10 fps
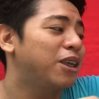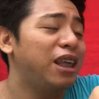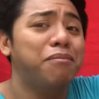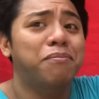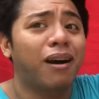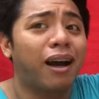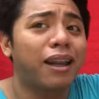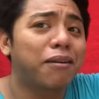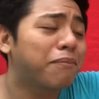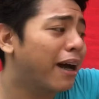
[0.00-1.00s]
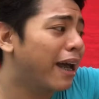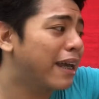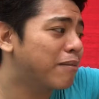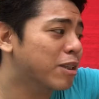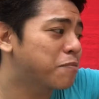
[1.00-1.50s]
EB baka
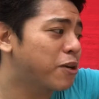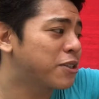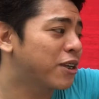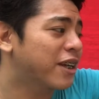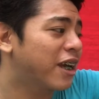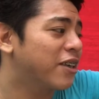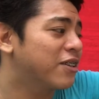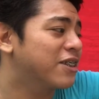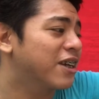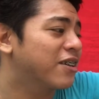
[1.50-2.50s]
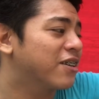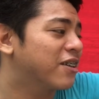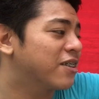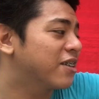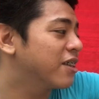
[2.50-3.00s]
naman, mag-sponsor kayo, charot.
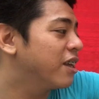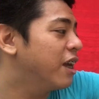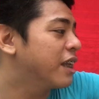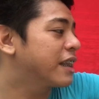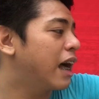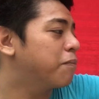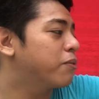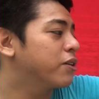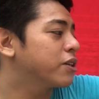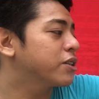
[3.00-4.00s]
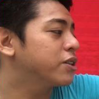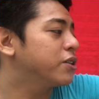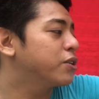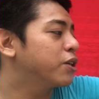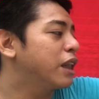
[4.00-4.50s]
Tapos,
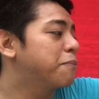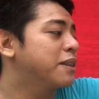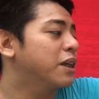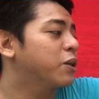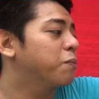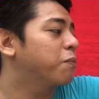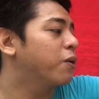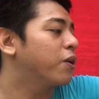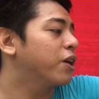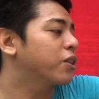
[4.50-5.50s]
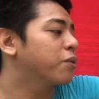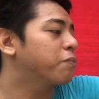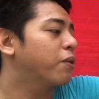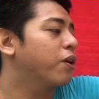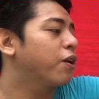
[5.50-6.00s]
yung lipstick ko po, ito
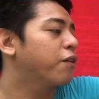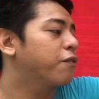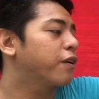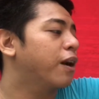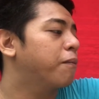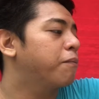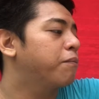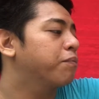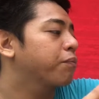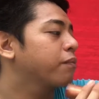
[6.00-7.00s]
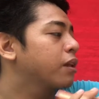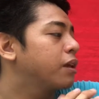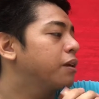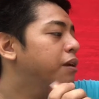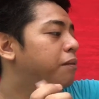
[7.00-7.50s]
po, from
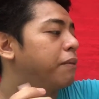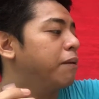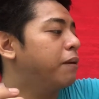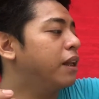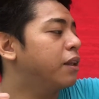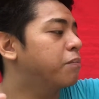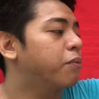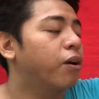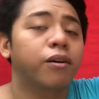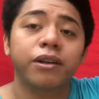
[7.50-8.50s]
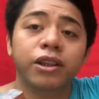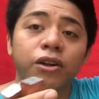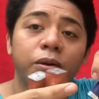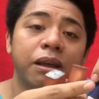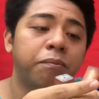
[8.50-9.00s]
Maybelline po.
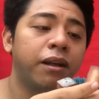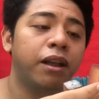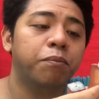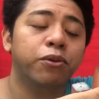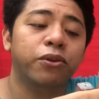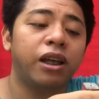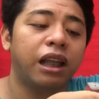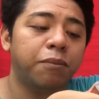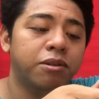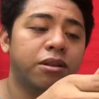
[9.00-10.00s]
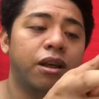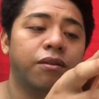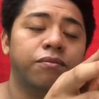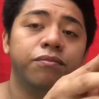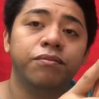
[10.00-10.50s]
Ito, Maybelline po to na lipstick.
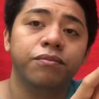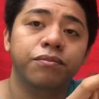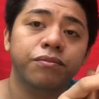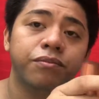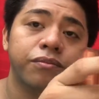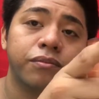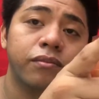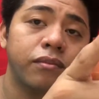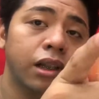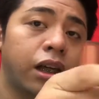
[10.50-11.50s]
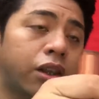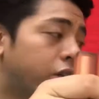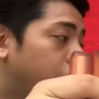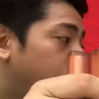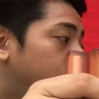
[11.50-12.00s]

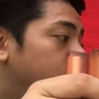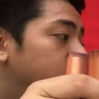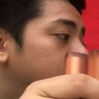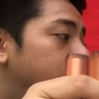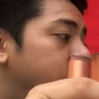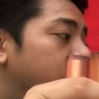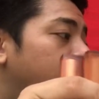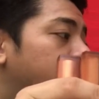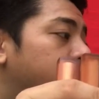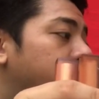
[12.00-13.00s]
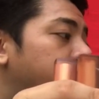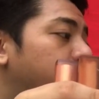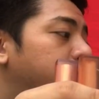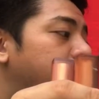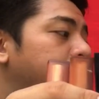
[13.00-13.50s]
Ito. Tsaka ito din po,
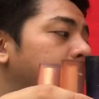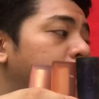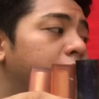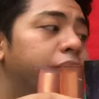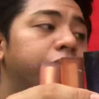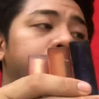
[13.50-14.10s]
Maybelline.